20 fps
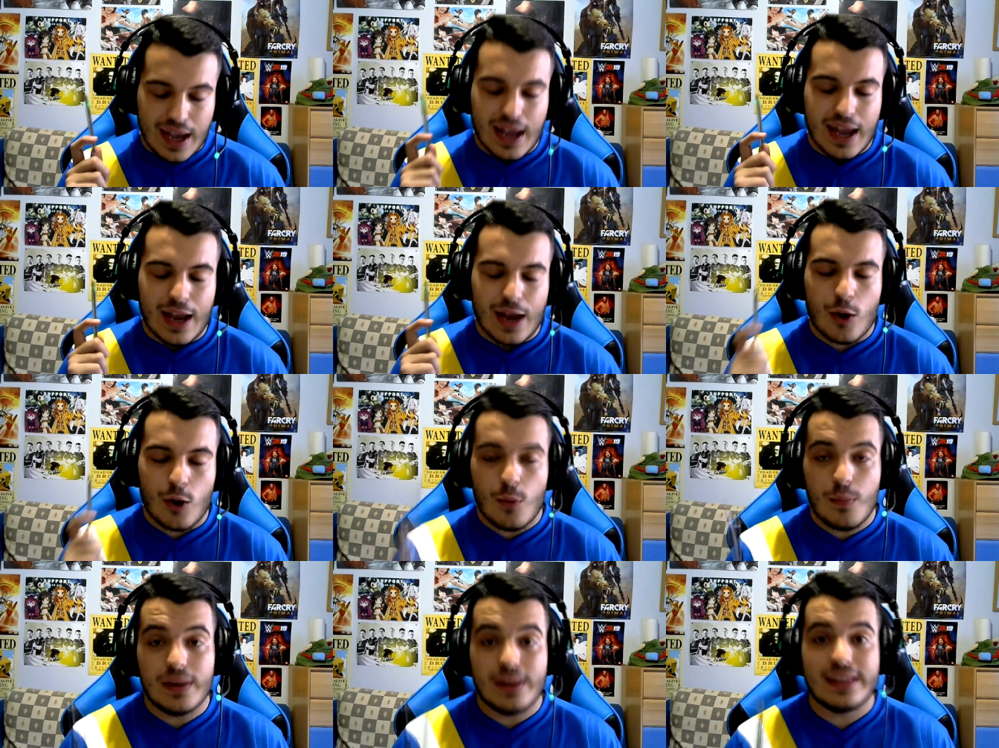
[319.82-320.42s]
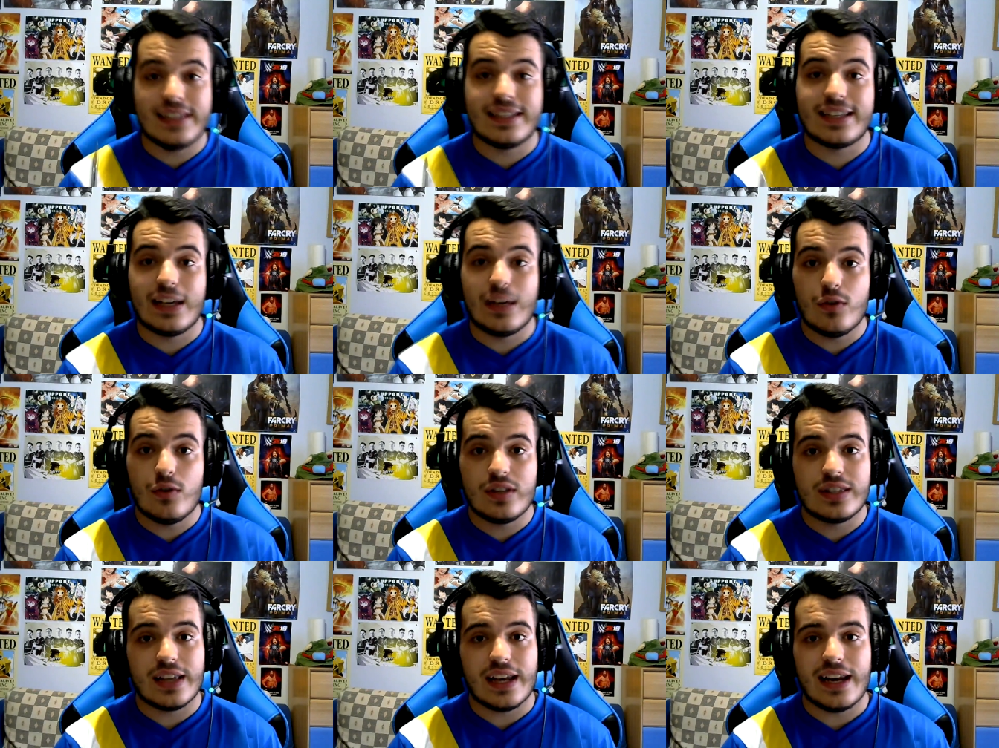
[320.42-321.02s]
Combates que
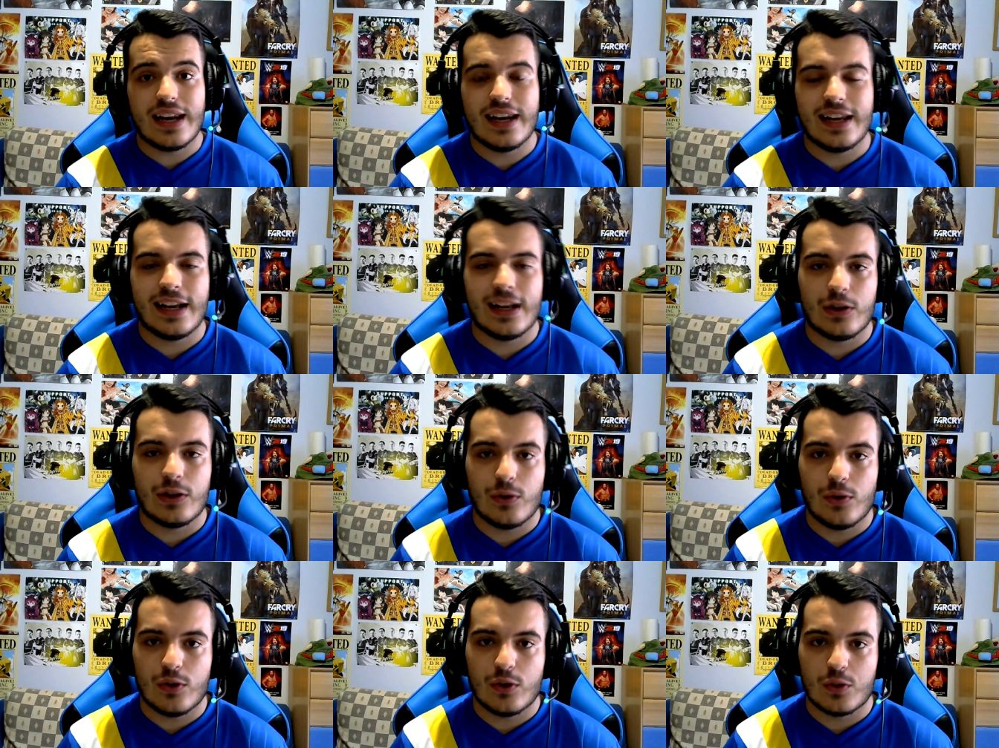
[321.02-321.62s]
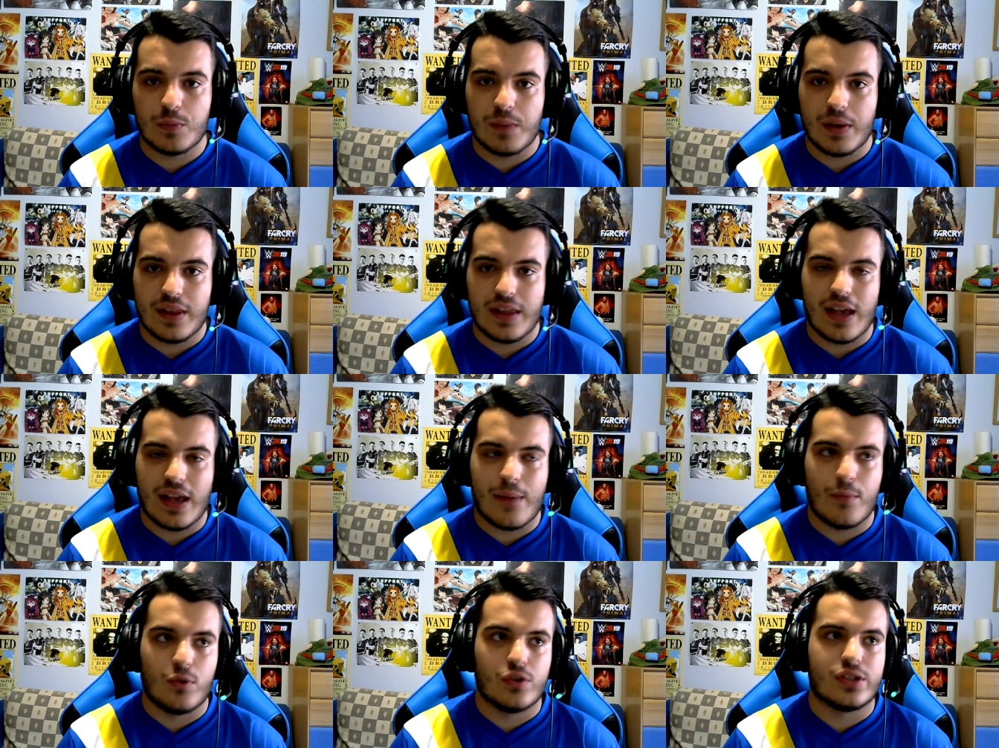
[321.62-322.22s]
no estarán y que todos
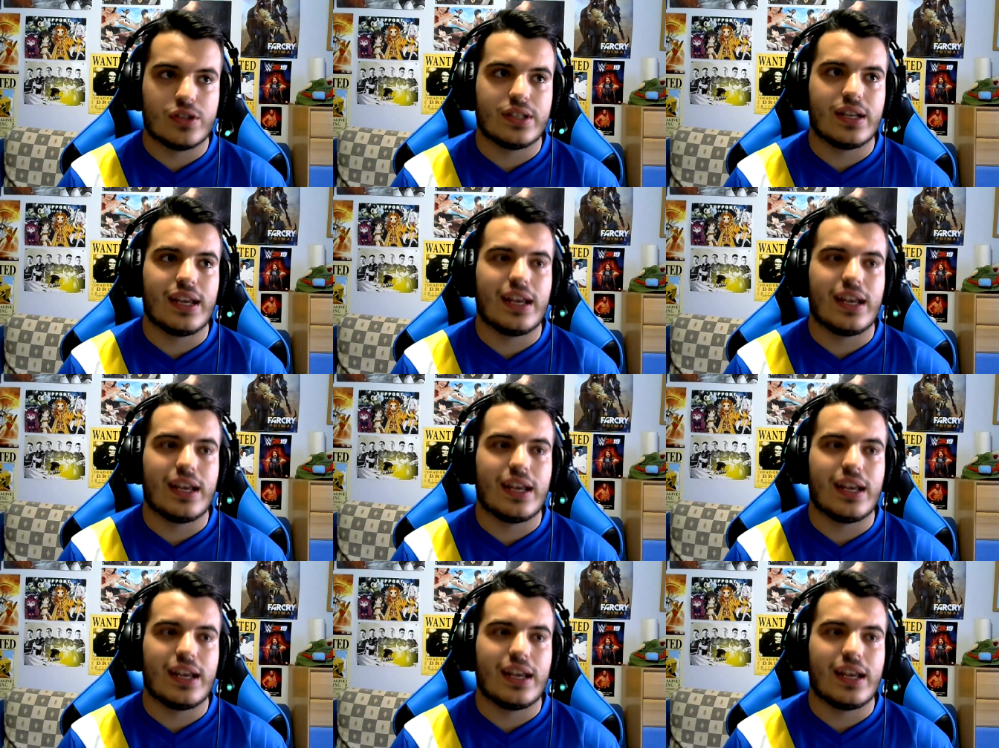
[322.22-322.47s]
pedíamos.